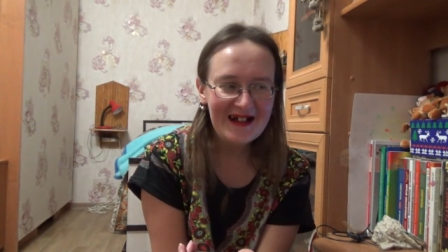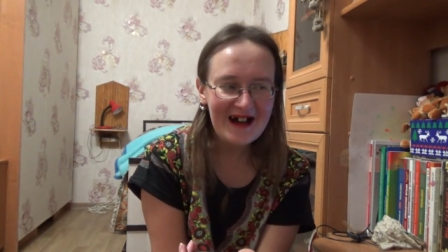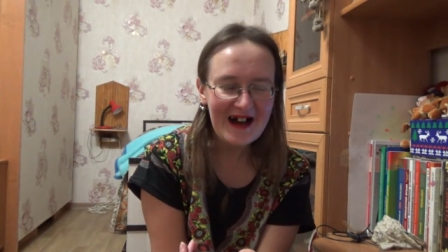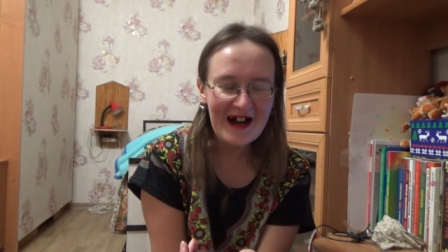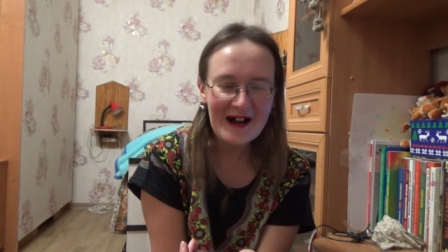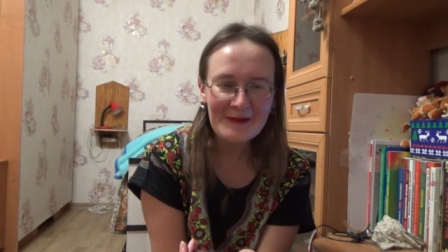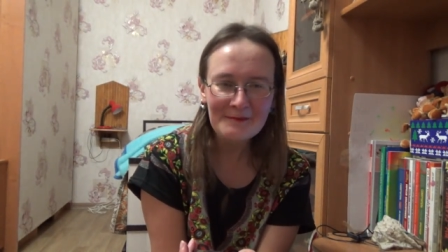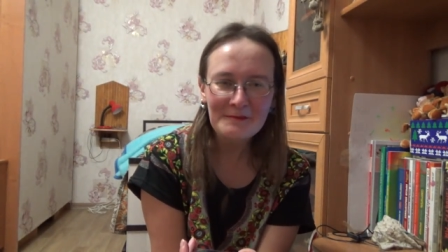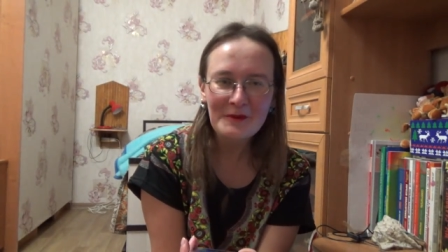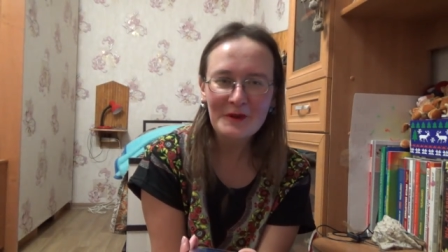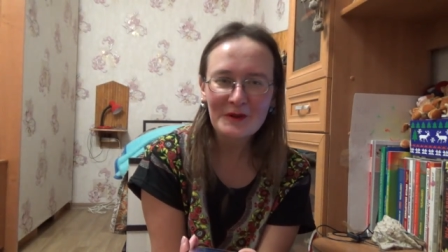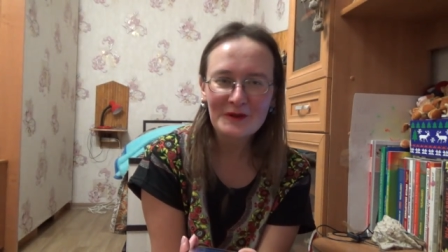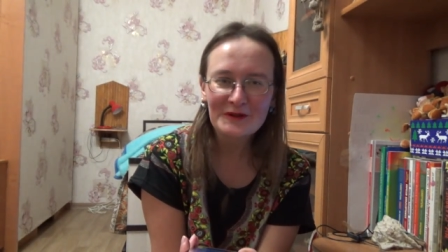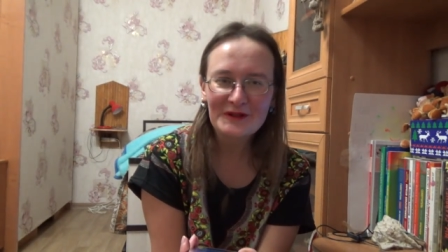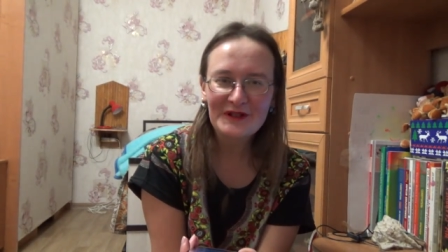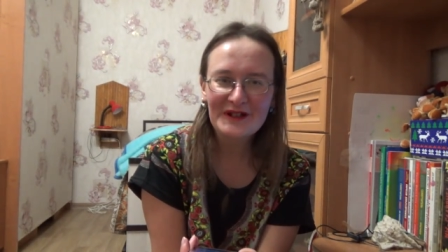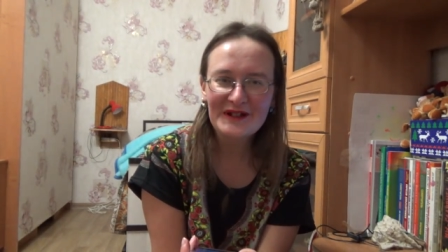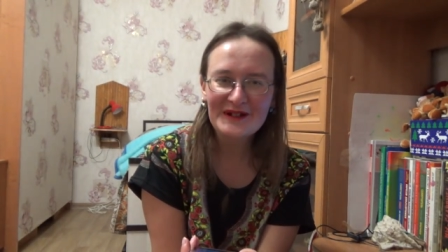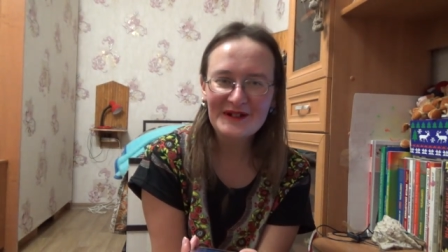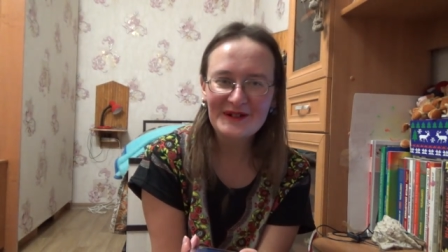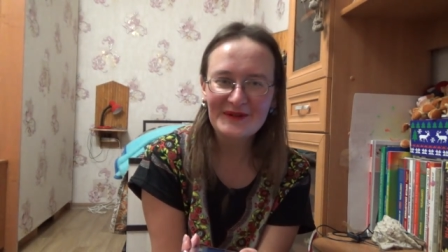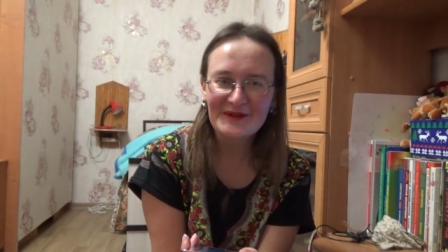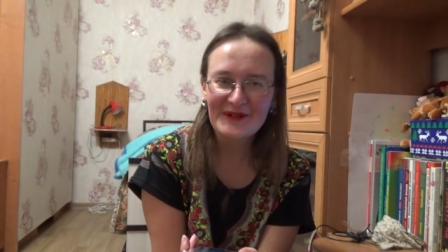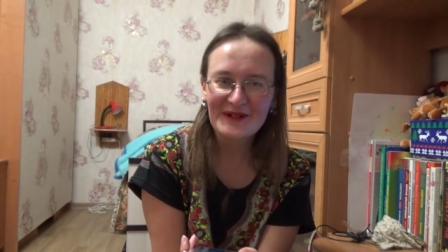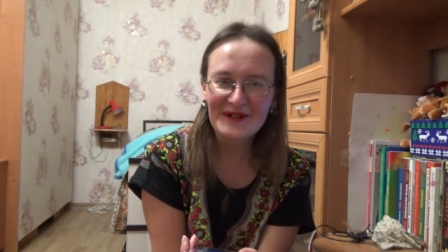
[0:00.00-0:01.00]
А пол
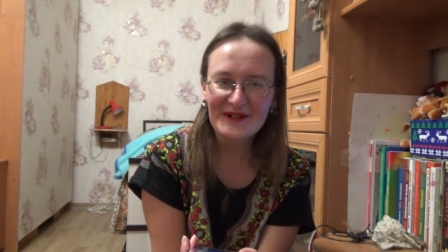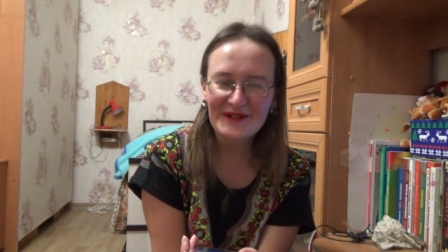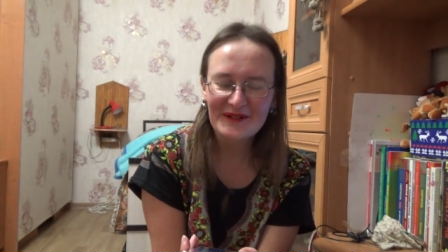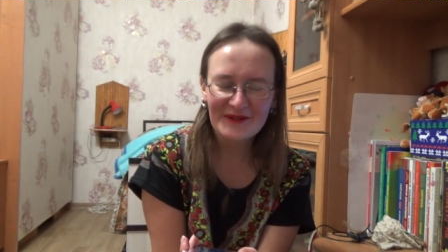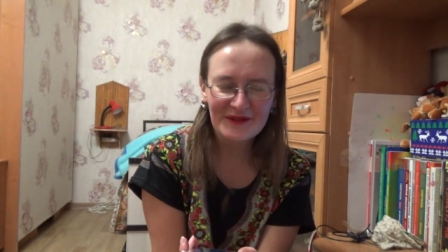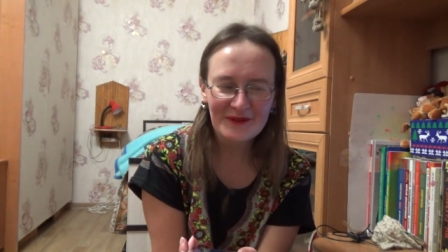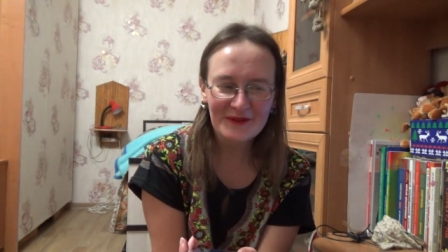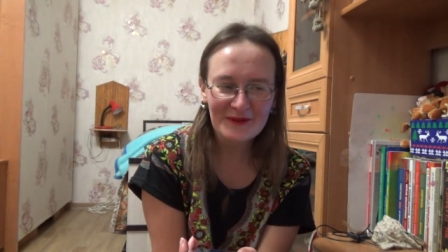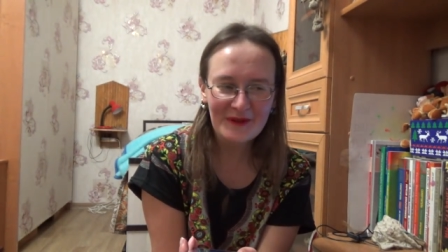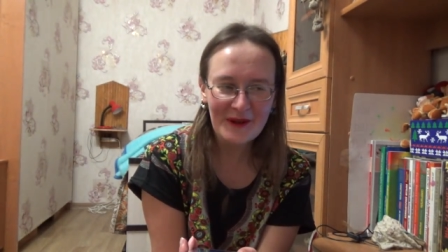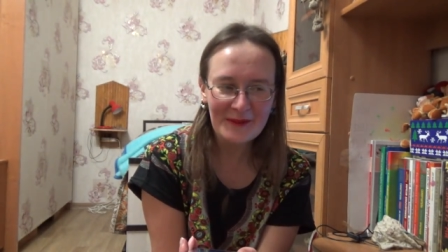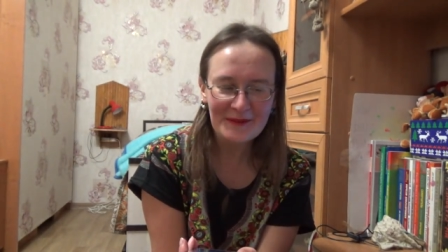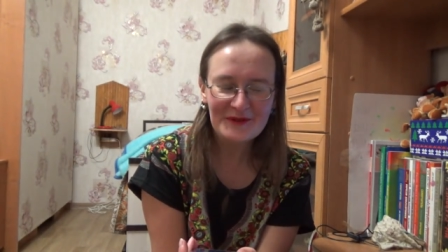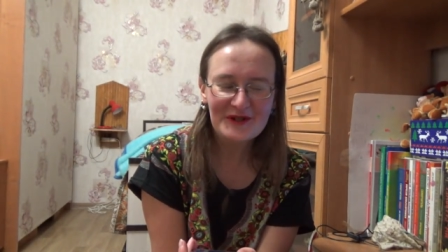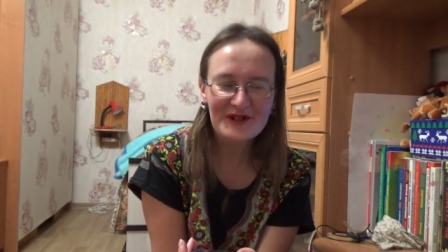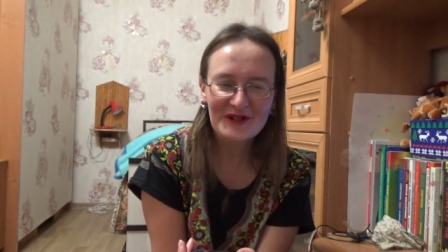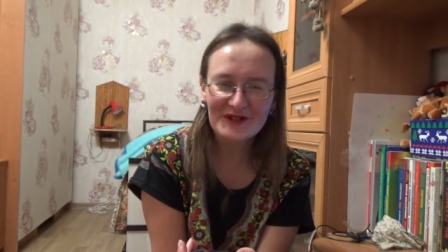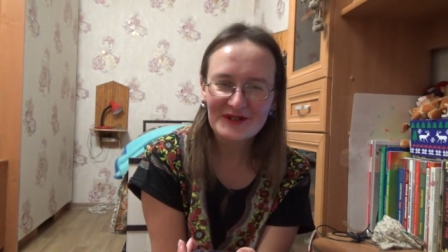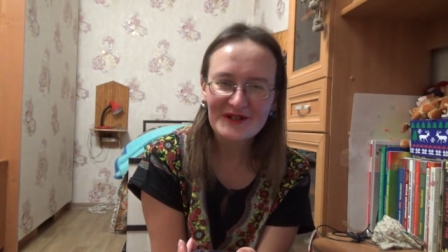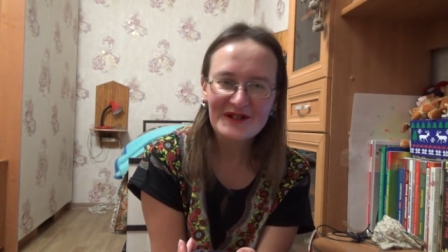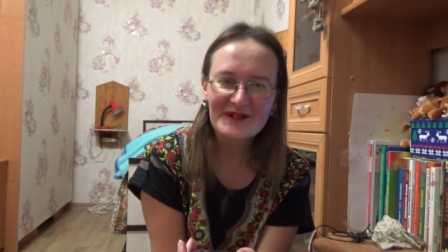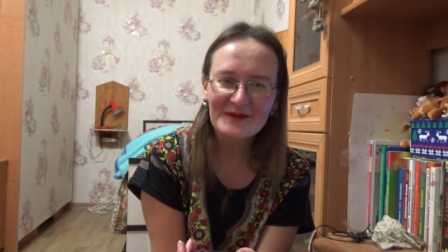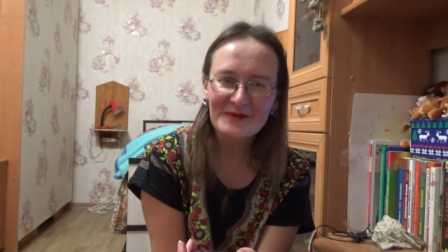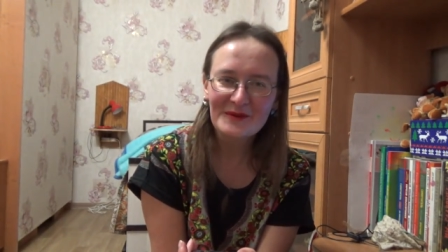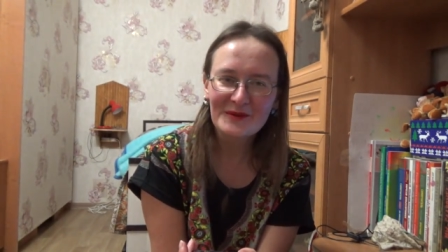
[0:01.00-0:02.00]
тыквы, ну
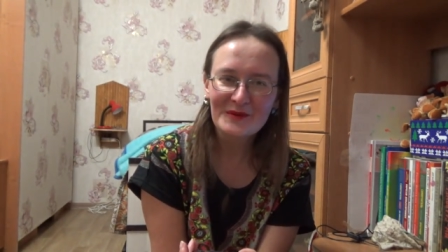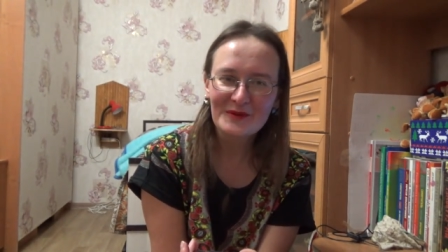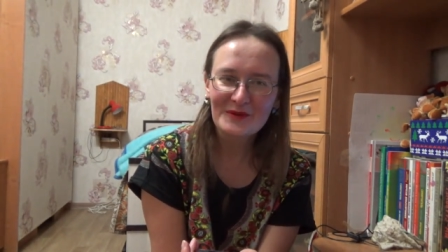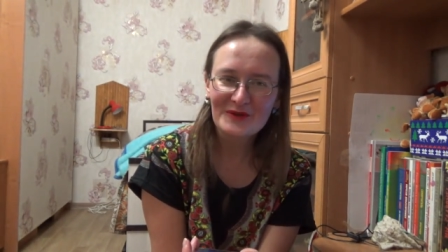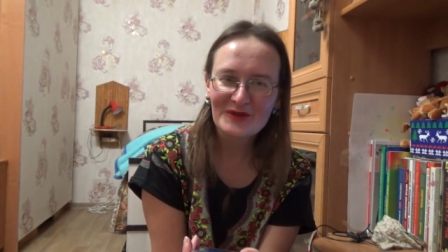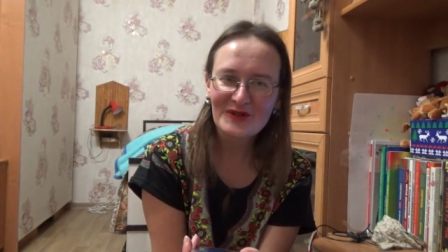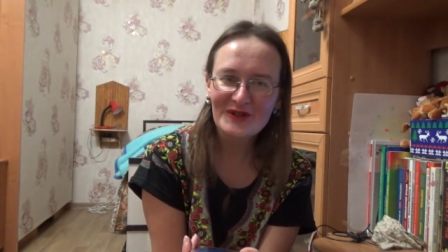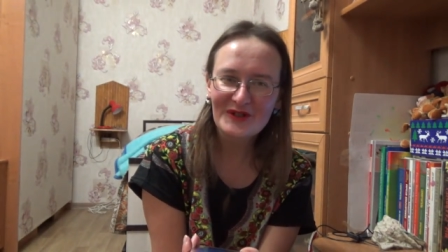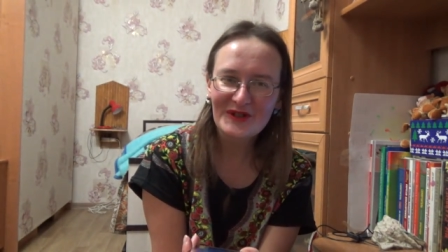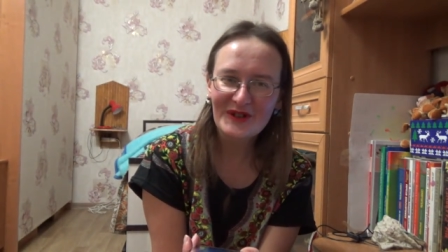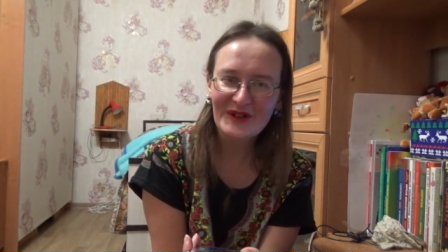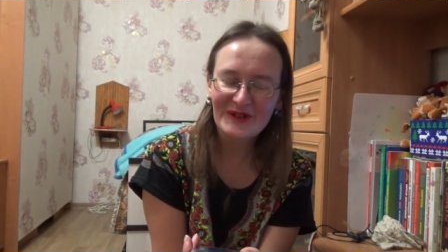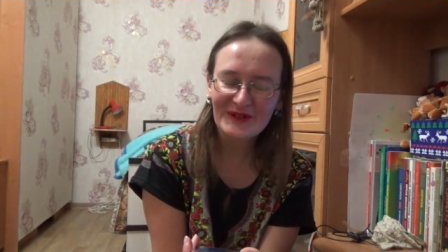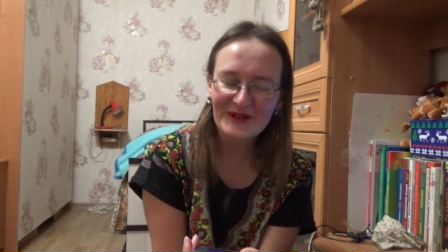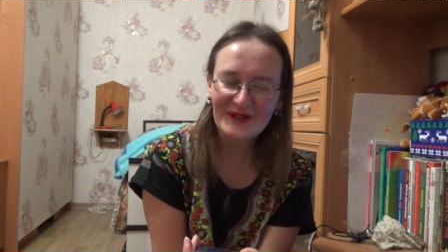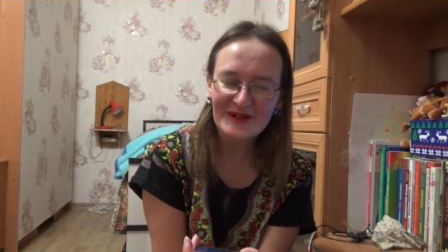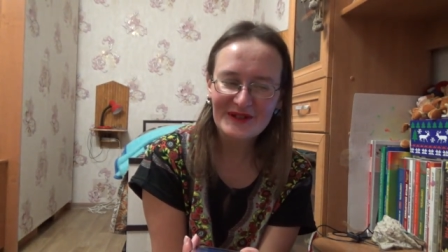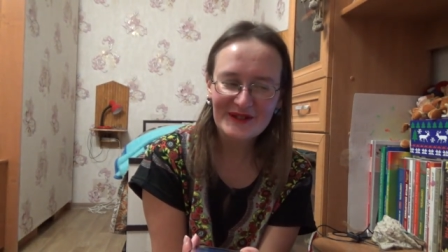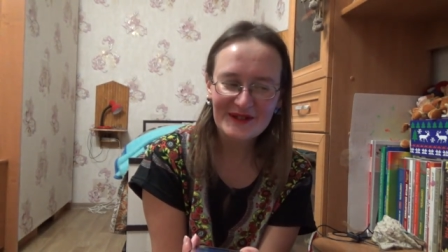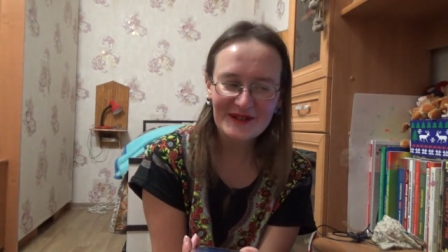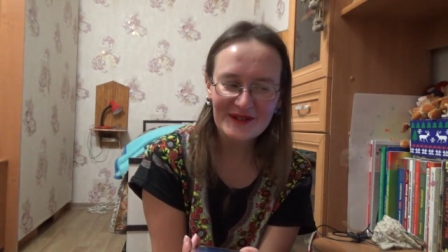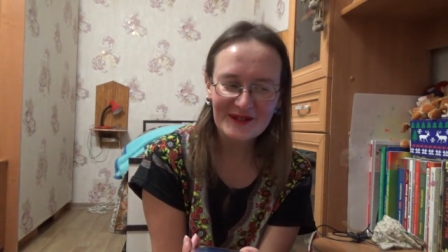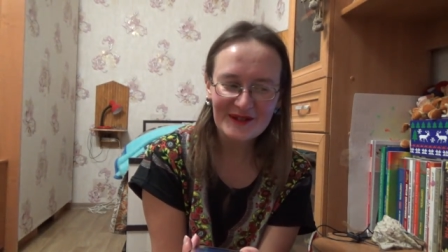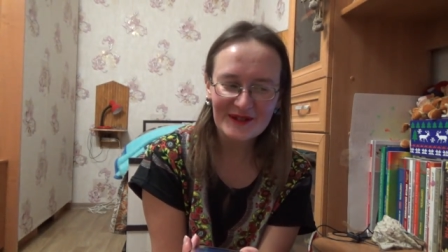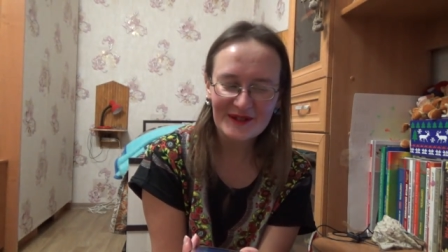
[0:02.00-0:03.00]
вообще тыкву лучше
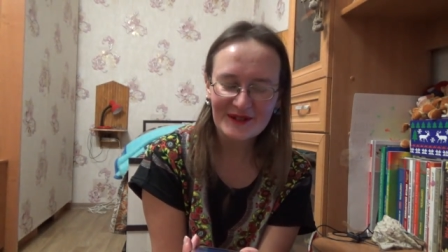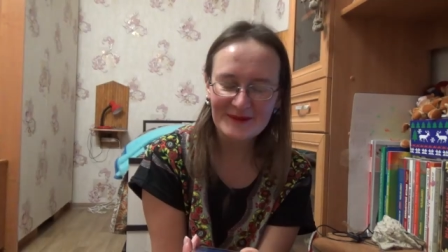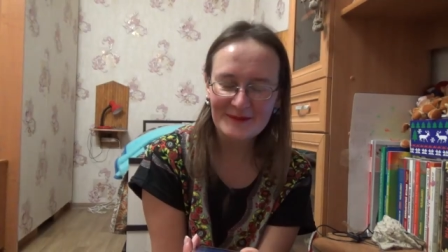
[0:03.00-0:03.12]
делать э,